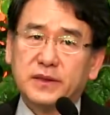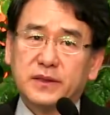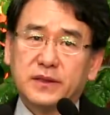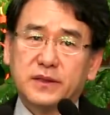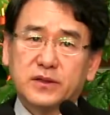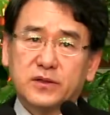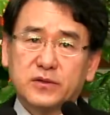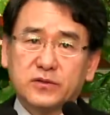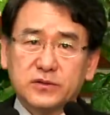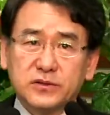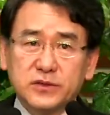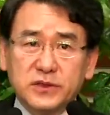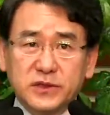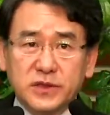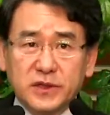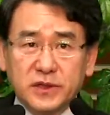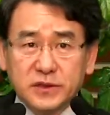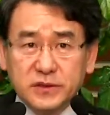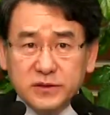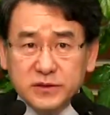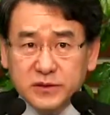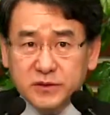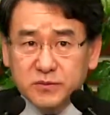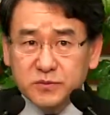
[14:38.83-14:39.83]
그리고 이제
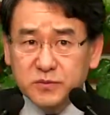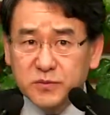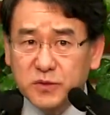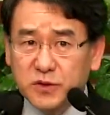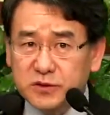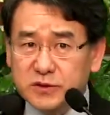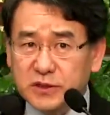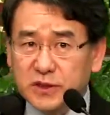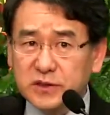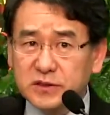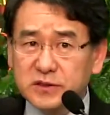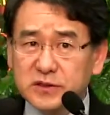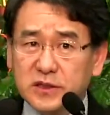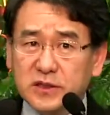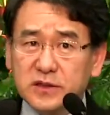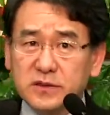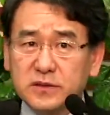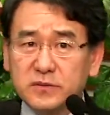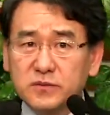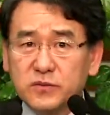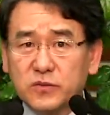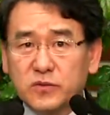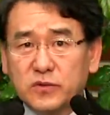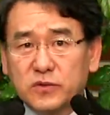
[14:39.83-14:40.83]
걔가 지금 몇 살인지 하여튼
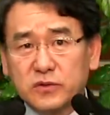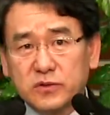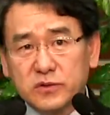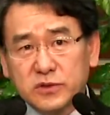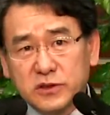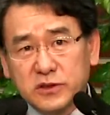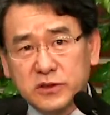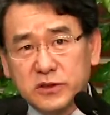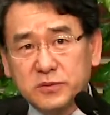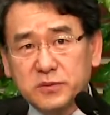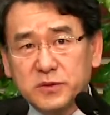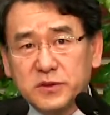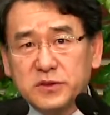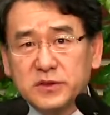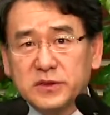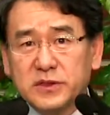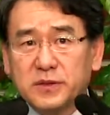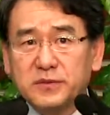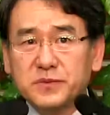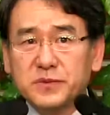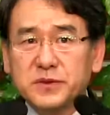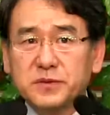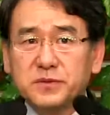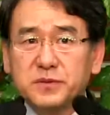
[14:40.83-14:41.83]
뭐 20인지
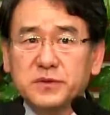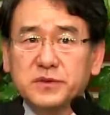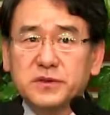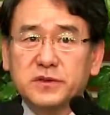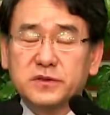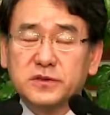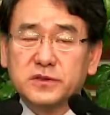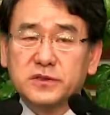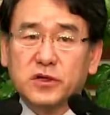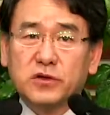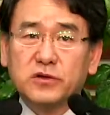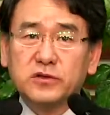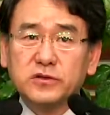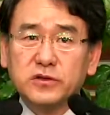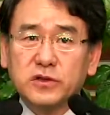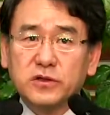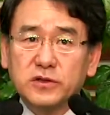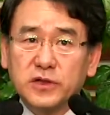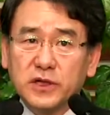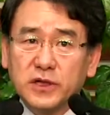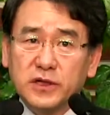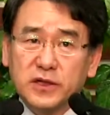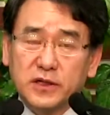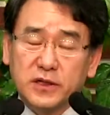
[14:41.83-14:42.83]
30인지 그
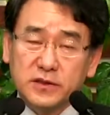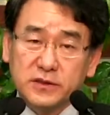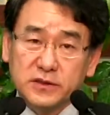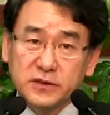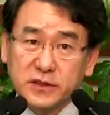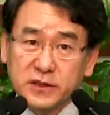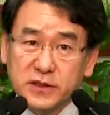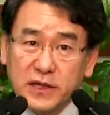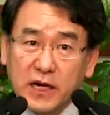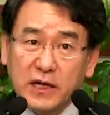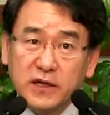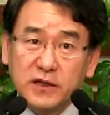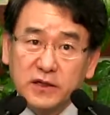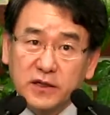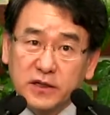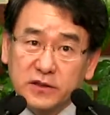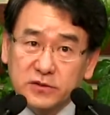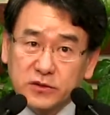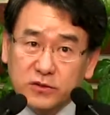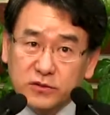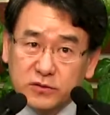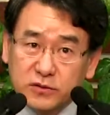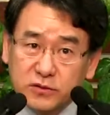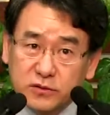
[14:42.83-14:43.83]
청년의 이제 나이에
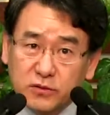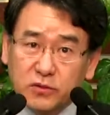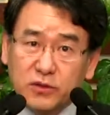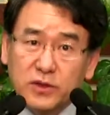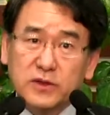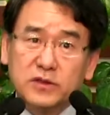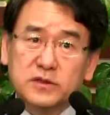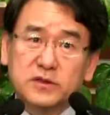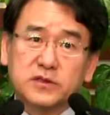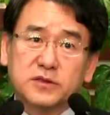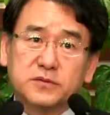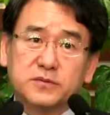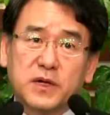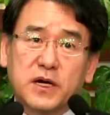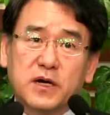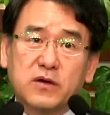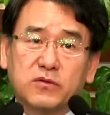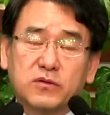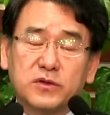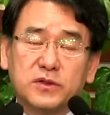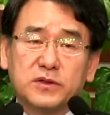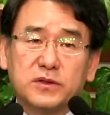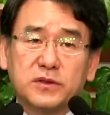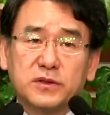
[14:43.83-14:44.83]
서그 노래를 지금
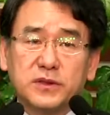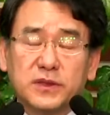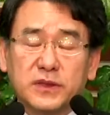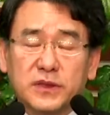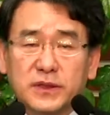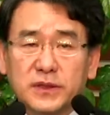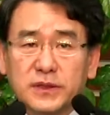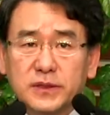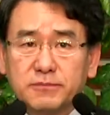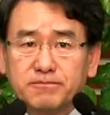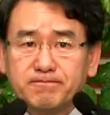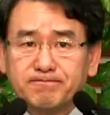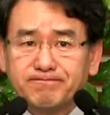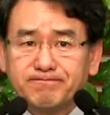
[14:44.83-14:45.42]
하고 있는데